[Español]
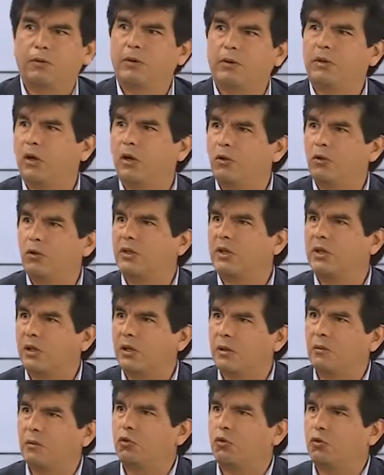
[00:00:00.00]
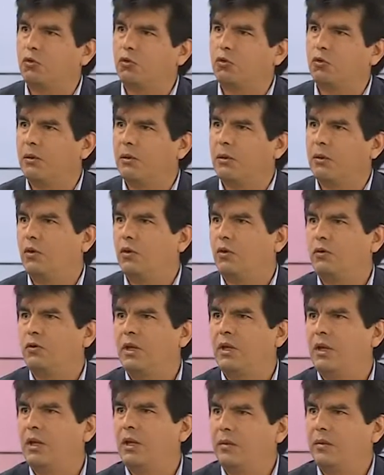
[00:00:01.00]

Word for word: fibra óptica que es mucho más veloz